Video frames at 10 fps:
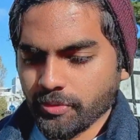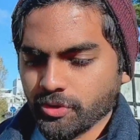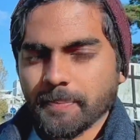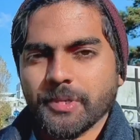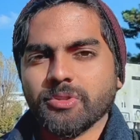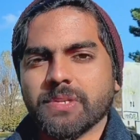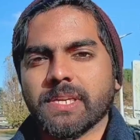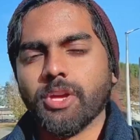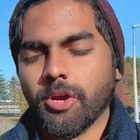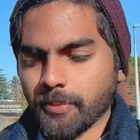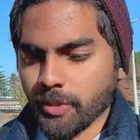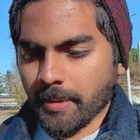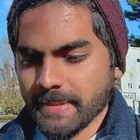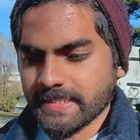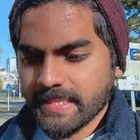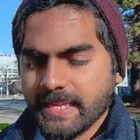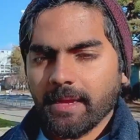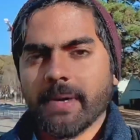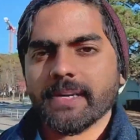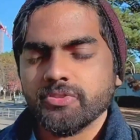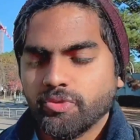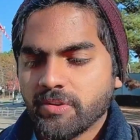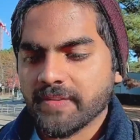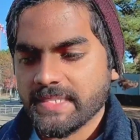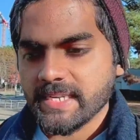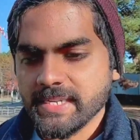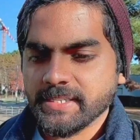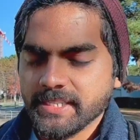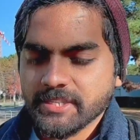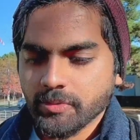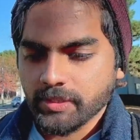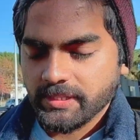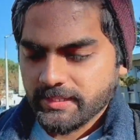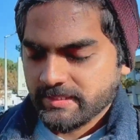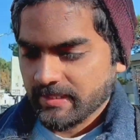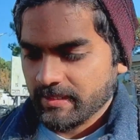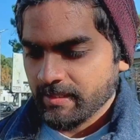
সব কিছু ঠিক দেওয়ার পরেও অ্যাম্বাসি থেকে আমার স্টুডেন্ট ভিসাটা রিজেক্ট করে দিয়েছে